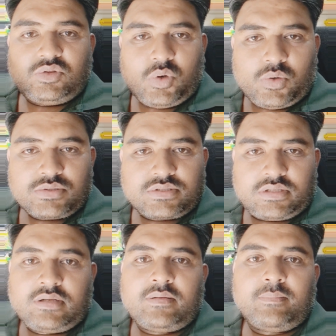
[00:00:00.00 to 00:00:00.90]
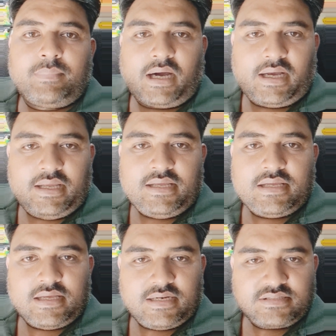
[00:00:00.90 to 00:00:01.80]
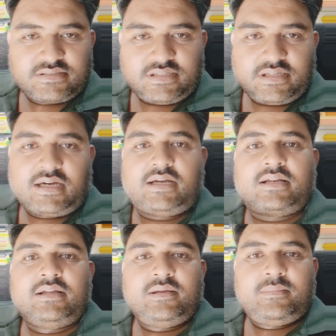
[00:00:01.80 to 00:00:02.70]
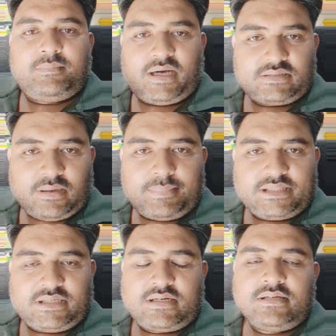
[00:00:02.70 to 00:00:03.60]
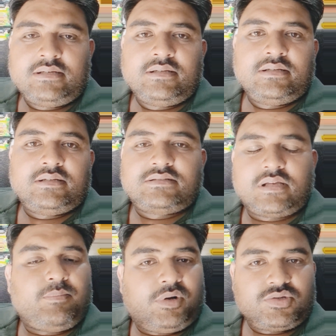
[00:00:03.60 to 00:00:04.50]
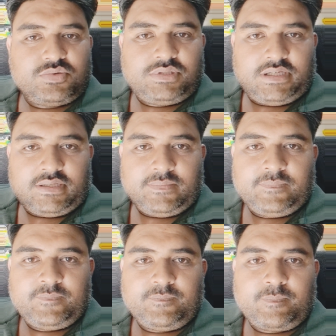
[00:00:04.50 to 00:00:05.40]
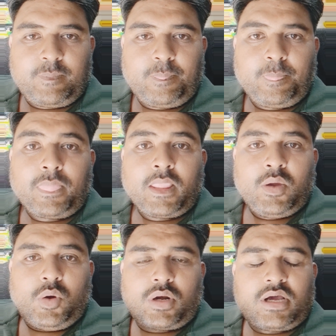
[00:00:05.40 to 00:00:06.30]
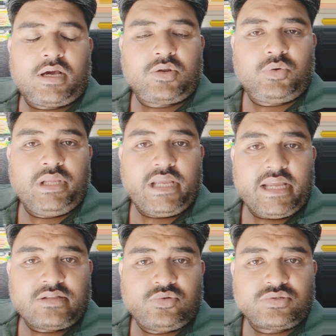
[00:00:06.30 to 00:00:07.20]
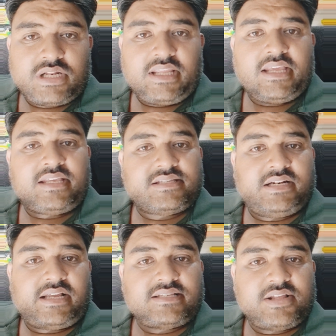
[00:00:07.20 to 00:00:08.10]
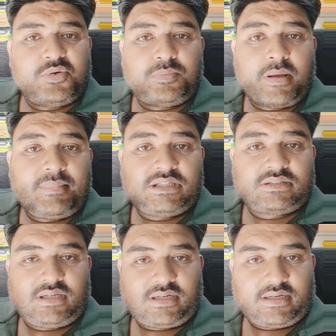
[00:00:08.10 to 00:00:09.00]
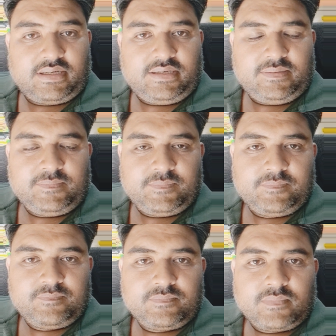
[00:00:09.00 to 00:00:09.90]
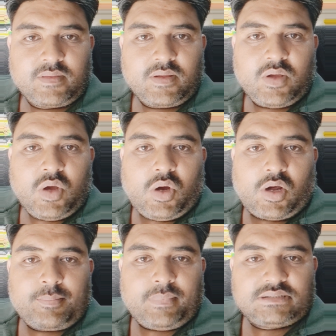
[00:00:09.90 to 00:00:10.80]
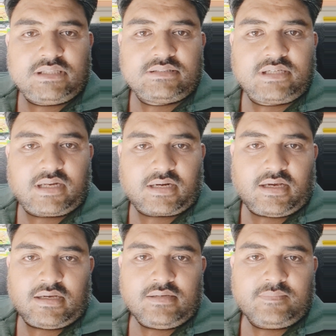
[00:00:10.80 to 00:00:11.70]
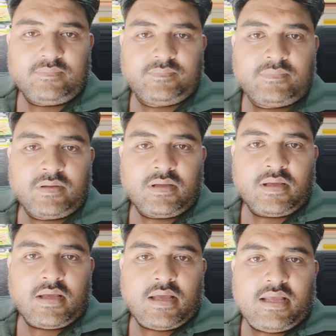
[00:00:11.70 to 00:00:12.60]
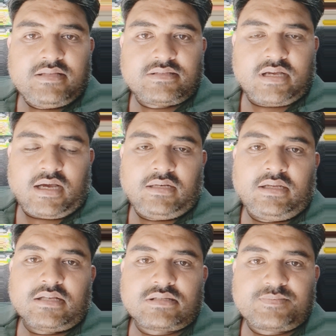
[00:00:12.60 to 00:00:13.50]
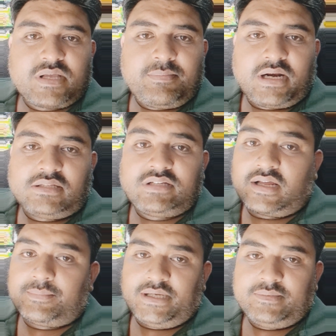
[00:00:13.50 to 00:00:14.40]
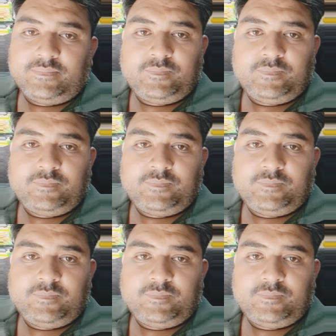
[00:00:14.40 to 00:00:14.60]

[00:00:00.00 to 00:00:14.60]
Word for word: दोस्त भाई रिश्तेदार माता पिता सब मौजूद हैं और हर कोई एक दूसरे की किसी न किसी रूप में मदद कर रहा है और मदद करना इंसान का सबसे बड़ा धर्म है